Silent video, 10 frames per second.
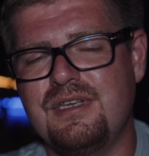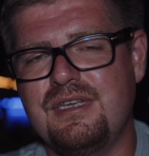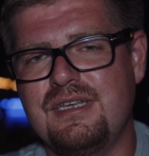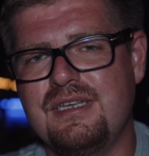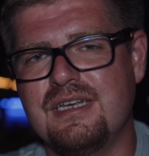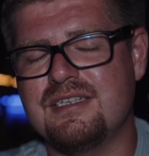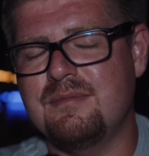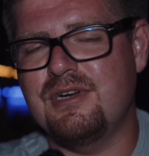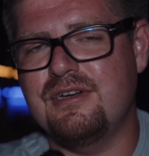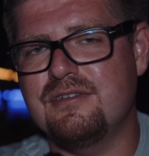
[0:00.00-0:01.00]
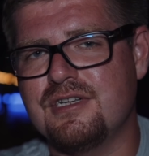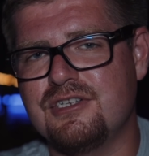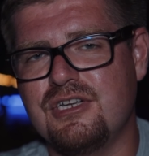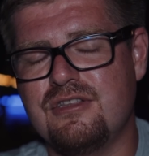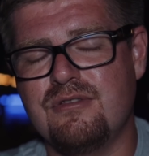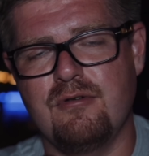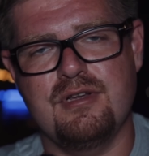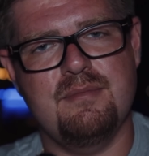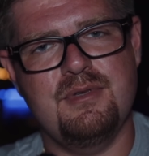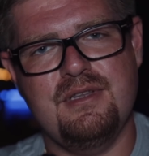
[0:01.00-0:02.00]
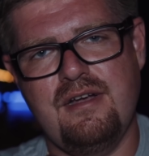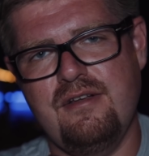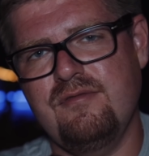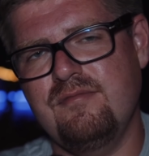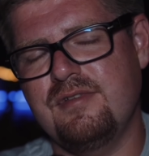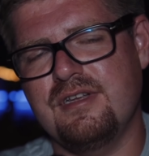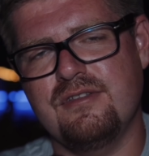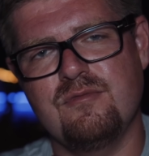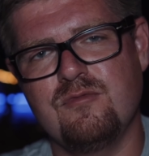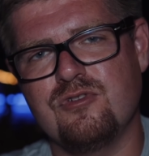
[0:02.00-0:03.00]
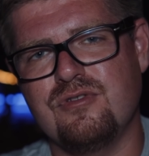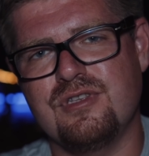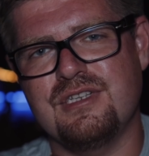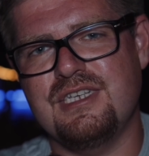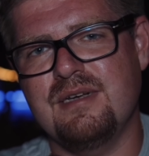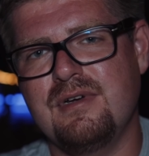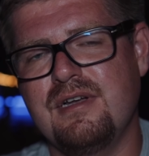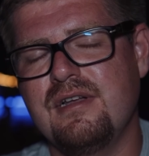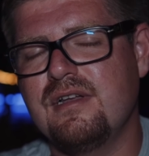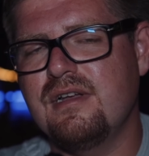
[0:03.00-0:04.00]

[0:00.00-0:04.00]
и я собираюсь скачать только биталиум, и я думаю, что эта тема